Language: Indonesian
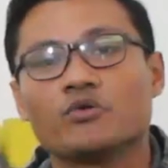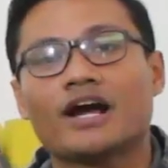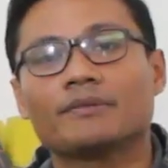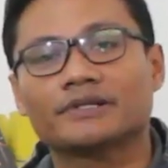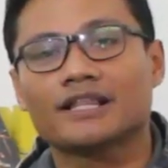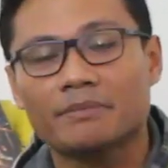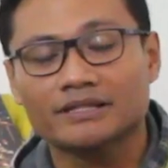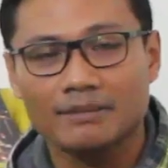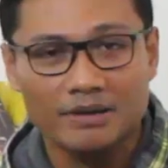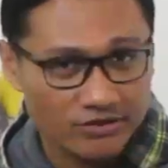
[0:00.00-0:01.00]
Bukan
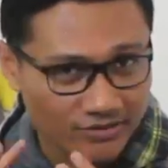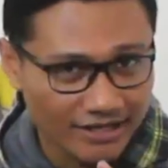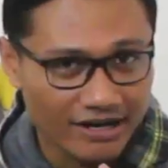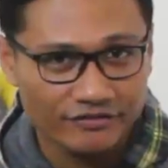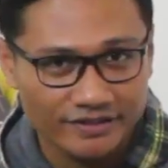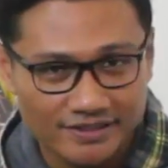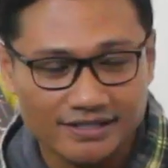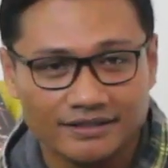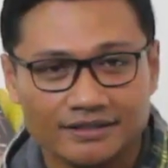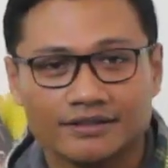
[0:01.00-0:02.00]
pertama-tama secara
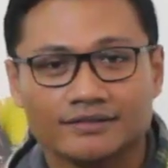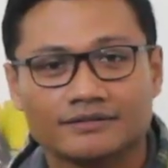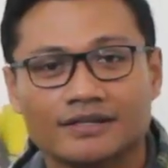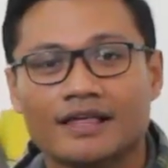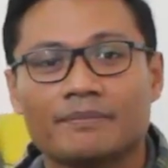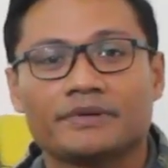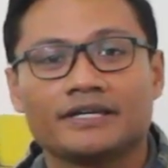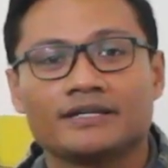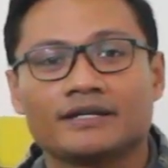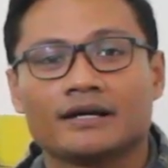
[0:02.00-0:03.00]
fisik,
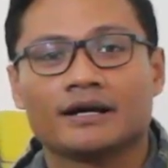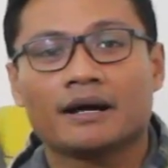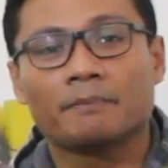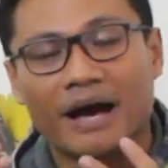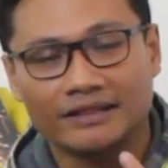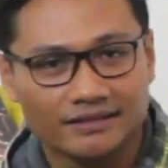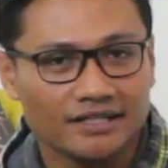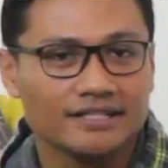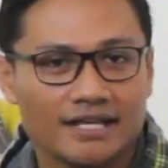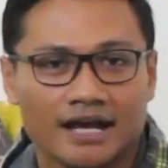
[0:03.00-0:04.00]
tetapi
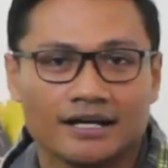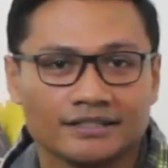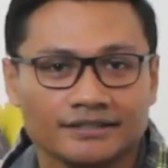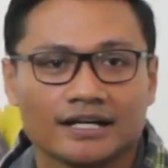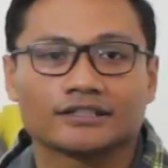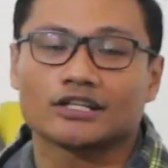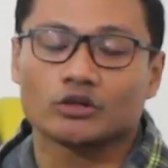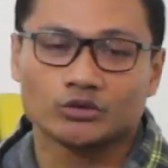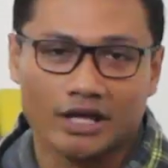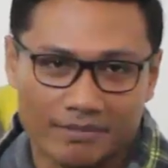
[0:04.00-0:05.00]
batiniah yang
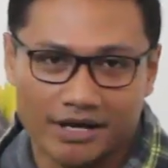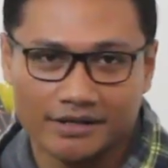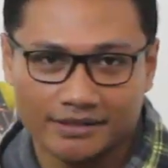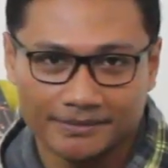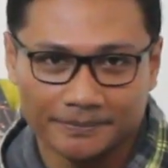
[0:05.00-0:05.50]
terutama.